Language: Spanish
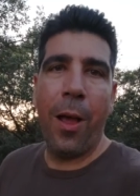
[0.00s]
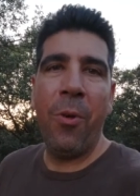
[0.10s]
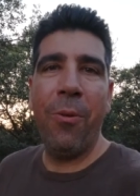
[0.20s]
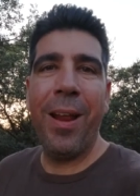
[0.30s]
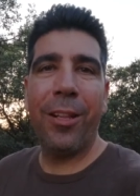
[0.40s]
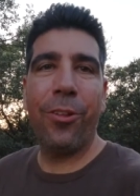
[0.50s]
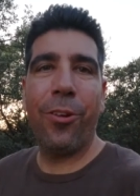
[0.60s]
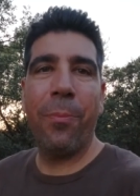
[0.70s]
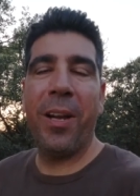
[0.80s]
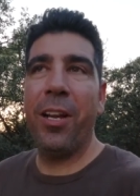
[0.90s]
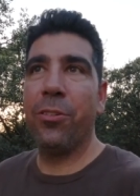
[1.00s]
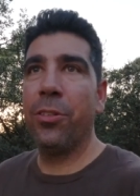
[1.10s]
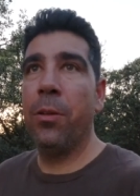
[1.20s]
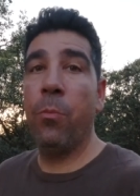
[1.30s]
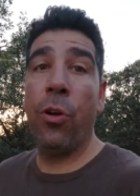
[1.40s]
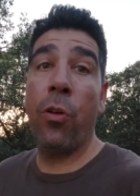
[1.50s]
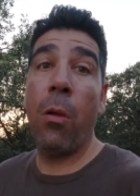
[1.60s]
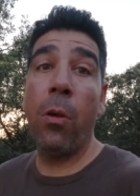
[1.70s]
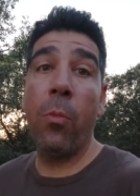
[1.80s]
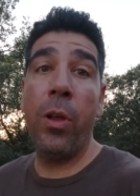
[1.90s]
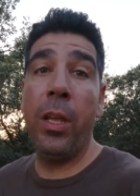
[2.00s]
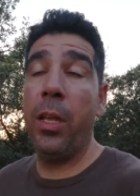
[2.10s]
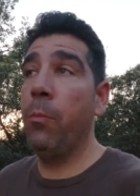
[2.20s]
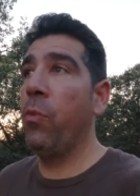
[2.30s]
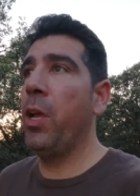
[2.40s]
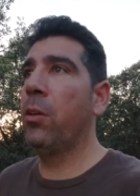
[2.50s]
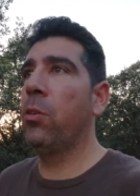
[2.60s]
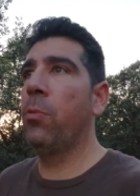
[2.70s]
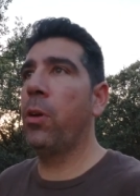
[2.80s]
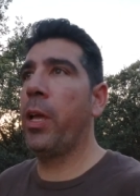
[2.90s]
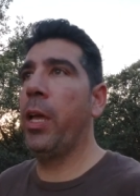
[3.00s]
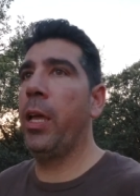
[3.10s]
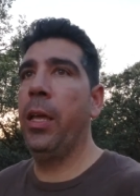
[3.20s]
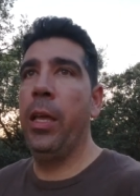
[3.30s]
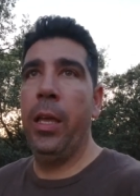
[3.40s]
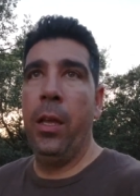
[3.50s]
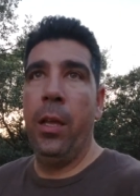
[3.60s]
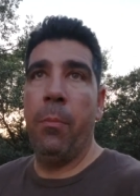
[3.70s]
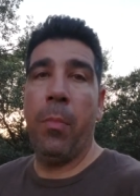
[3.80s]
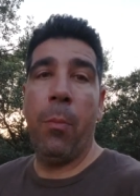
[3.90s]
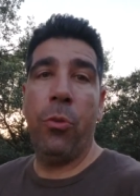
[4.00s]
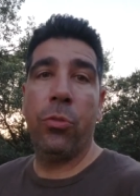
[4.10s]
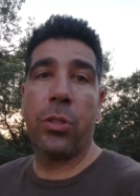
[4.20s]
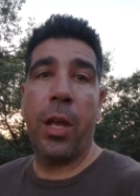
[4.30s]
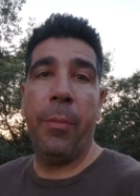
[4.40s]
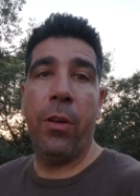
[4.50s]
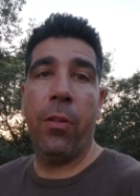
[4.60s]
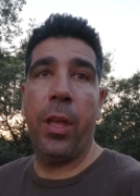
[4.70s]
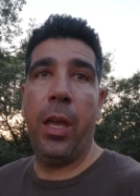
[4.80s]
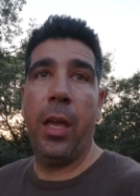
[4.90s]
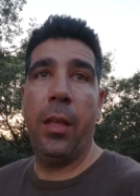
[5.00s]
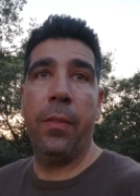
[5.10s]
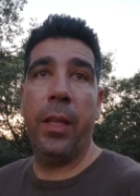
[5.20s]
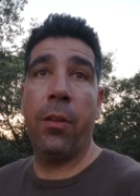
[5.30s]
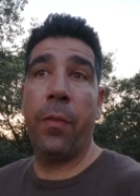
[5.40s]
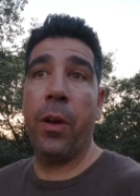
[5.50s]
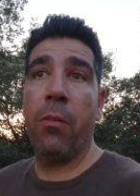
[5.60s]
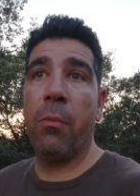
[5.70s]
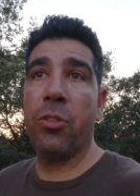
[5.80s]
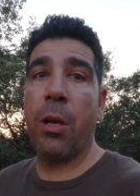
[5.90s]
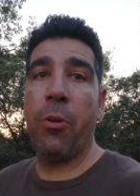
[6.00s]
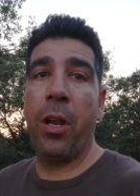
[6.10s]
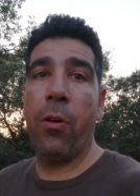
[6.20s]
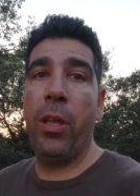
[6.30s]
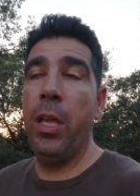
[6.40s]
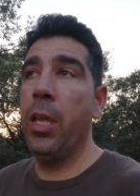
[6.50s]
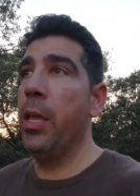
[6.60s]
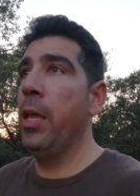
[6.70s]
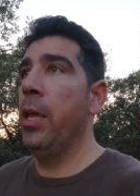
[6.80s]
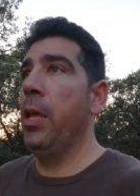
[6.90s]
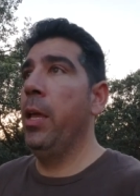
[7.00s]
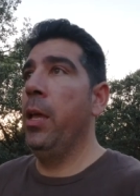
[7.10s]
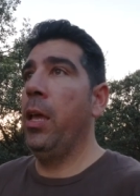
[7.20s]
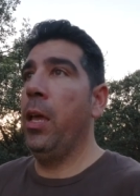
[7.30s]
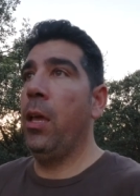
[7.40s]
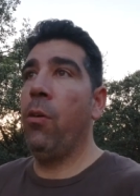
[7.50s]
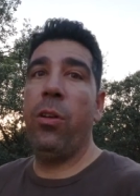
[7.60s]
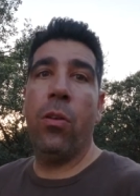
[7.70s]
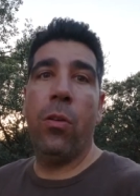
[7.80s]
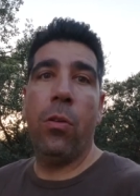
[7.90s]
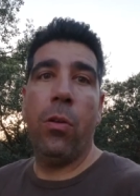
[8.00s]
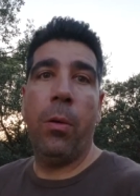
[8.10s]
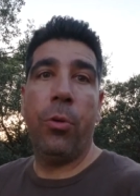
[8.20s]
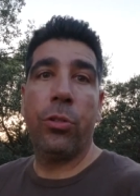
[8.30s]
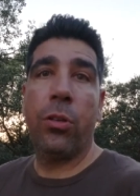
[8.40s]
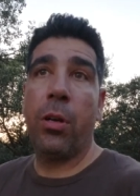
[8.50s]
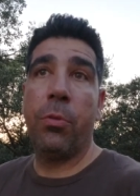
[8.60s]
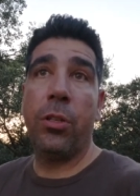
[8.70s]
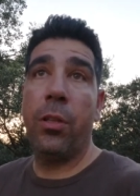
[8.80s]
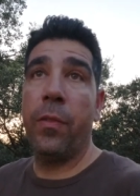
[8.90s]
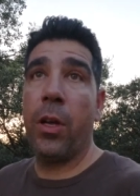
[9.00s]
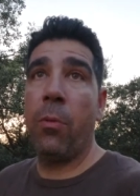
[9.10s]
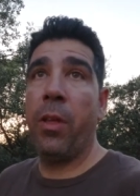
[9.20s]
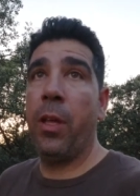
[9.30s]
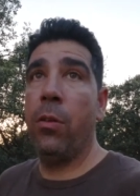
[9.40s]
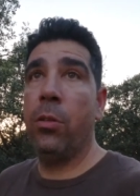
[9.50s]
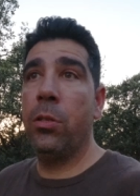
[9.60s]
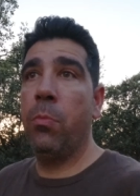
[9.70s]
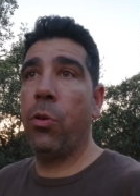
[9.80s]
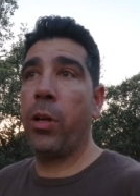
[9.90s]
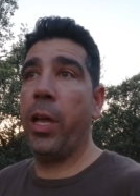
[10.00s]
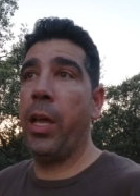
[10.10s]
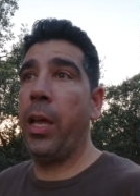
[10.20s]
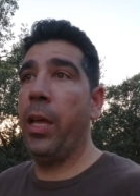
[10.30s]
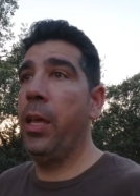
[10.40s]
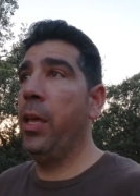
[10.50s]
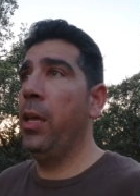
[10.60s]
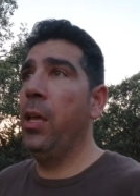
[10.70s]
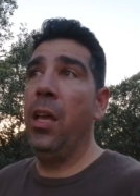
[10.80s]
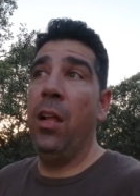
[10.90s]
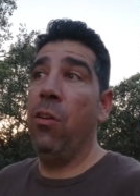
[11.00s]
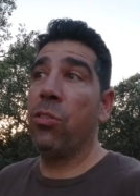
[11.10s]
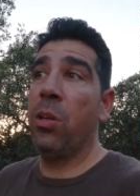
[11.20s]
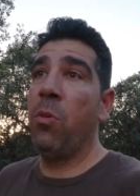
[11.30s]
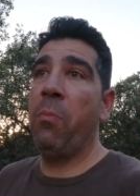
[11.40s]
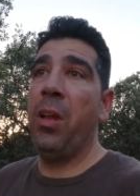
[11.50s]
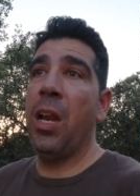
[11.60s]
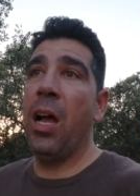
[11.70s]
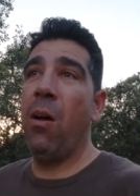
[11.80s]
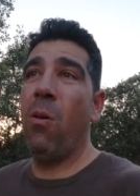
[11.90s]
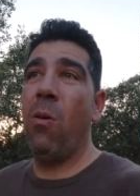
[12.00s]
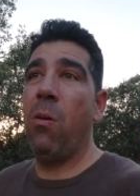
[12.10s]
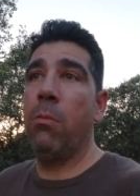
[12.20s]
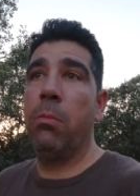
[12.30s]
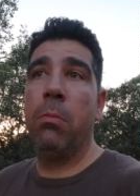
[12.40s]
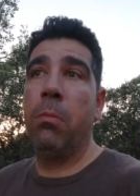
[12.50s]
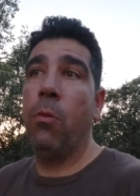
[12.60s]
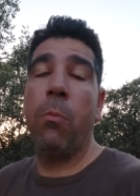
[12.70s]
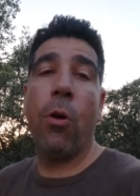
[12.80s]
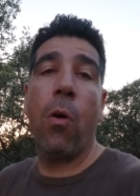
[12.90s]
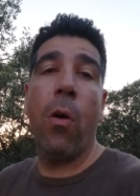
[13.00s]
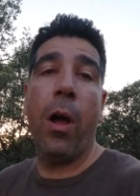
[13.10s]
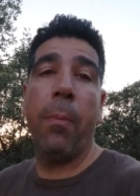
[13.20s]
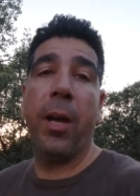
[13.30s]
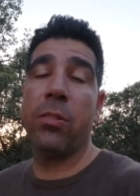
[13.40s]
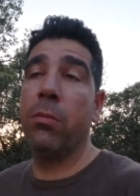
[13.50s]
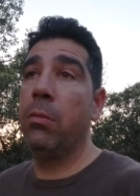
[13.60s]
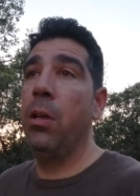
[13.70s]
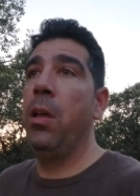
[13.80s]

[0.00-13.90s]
muy buenas a todos compañeros. Bueno, no hablo muy, muy alto porque vamos camino de, ir donde nos vamos a poner hoy. Eh, hoy no he puesto reposición de comederos porque los hemos mirado un poco al paso.